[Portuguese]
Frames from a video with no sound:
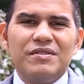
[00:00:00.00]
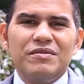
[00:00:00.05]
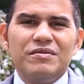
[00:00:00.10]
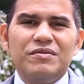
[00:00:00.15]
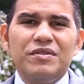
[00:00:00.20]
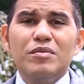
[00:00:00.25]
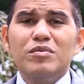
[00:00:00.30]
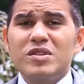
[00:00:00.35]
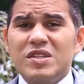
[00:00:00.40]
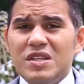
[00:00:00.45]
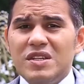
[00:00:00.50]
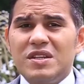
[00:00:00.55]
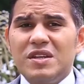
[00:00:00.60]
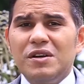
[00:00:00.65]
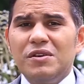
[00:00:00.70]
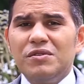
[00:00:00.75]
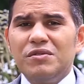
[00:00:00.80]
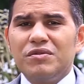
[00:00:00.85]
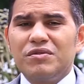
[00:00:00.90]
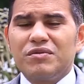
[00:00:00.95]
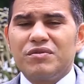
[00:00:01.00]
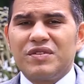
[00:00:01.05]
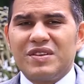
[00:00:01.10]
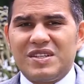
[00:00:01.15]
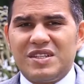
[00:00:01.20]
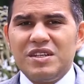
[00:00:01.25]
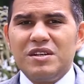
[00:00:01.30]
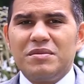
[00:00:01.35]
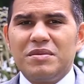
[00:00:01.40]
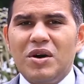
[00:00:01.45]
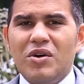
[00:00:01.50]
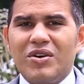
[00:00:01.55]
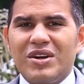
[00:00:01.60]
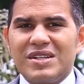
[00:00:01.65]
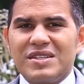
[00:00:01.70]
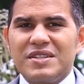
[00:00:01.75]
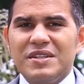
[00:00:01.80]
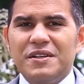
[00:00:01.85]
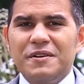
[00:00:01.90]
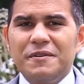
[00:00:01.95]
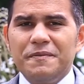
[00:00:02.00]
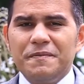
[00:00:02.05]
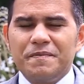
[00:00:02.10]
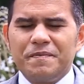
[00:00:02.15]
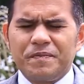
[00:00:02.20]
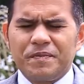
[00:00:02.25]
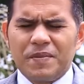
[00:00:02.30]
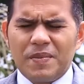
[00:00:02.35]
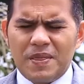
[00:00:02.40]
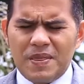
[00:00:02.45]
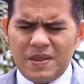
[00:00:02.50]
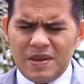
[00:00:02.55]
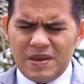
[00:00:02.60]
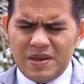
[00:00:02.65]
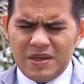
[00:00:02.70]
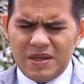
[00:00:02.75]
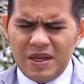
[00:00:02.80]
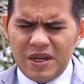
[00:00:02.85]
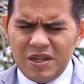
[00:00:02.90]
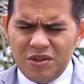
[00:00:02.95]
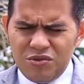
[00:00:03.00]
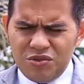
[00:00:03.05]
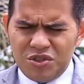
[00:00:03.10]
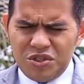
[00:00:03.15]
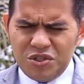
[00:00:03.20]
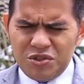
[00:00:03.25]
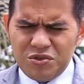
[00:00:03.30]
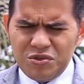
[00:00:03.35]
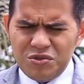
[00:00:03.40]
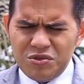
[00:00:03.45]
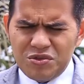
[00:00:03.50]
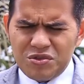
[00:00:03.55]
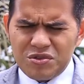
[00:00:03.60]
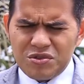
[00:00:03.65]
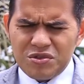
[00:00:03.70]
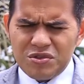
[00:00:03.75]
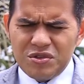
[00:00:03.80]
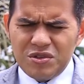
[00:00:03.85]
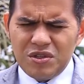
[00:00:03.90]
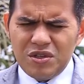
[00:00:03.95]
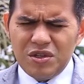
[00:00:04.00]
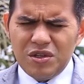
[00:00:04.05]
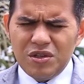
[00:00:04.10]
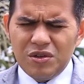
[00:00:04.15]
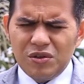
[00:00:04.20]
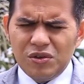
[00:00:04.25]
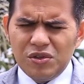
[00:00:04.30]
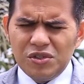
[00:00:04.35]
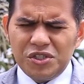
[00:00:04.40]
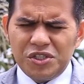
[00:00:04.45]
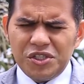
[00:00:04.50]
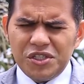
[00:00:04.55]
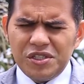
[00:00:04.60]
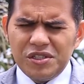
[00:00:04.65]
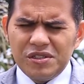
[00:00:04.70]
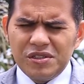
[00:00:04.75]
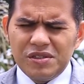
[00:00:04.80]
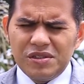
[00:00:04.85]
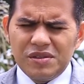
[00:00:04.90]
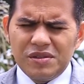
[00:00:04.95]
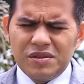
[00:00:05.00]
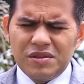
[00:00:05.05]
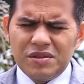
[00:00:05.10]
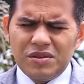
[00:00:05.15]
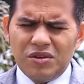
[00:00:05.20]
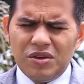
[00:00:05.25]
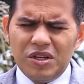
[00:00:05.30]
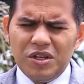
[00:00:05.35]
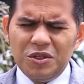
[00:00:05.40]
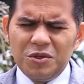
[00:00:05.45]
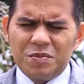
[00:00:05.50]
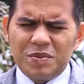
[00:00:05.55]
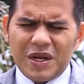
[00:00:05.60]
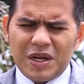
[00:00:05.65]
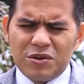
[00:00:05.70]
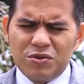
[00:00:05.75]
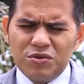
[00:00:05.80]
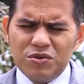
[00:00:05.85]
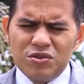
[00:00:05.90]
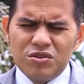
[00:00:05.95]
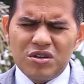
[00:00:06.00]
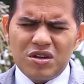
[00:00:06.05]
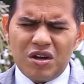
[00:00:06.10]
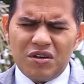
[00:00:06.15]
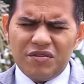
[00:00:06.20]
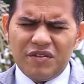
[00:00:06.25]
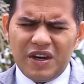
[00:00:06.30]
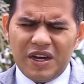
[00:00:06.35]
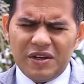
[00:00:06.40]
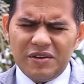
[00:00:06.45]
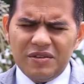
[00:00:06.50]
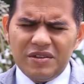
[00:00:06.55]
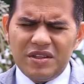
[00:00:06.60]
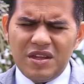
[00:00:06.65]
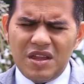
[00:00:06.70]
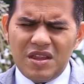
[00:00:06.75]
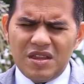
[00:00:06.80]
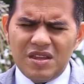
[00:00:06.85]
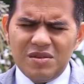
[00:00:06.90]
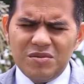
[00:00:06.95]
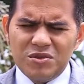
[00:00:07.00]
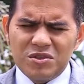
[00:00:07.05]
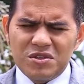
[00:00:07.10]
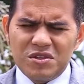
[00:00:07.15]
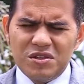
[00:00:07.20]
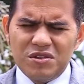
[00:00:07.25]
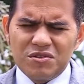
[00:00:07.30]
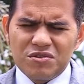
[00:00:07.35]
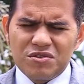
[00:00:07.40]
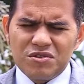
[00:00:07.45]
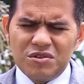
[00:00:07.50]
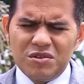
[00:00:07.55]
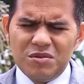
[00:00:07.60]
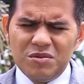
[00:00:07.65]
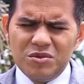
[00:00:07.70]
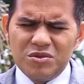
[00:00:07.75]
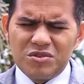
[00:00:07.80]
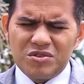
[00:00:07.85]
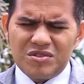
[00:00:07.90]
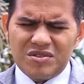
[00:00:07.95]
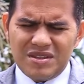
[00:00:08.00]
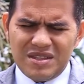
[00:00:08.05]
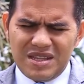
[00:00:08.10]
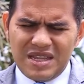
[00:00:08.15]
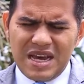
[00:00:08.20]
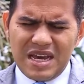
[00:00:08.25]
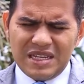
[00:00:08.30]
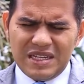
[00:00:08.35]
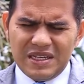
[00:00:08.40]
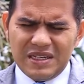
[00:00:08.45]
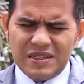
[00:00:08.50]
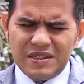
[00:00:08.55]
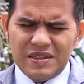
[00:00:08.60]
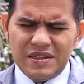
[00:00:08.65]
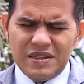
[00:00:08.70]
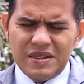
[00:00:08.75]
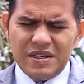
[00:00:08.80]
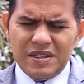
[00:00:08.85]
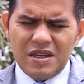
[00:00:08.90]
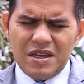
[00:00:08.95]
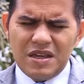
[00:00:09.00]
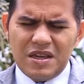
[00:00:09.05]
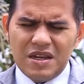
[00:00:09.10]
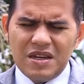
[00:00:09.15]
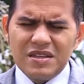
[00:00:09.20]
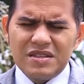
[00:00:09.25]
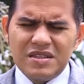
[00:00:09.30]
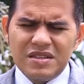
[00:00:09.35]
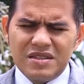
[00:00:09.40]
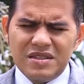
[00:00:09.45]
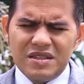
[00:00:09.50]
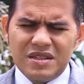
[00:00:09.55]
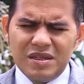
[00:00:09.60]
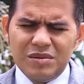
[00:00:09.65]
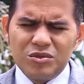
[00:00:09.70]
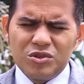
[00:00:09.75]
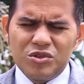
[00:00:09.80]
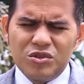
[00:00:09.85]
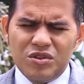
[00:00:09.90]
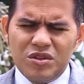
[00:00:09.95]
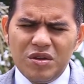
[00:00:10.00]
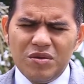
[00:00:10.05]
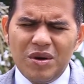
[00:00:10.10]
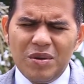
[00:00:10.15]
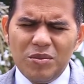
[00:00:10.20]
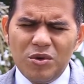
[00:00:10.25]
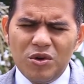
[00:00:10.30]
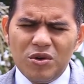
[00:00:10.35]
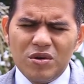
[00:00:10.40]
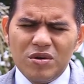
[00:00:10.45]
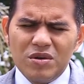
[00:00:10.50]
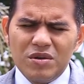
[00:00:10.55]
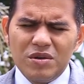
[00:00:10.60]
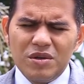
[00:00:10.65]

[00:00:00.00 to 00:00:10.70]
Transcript: Vamos então fazer uma oração? Querido Jesus, hoje, olhando para a cruz do Calvário, entendemos que não somos nada e que necessitamos do teu amor.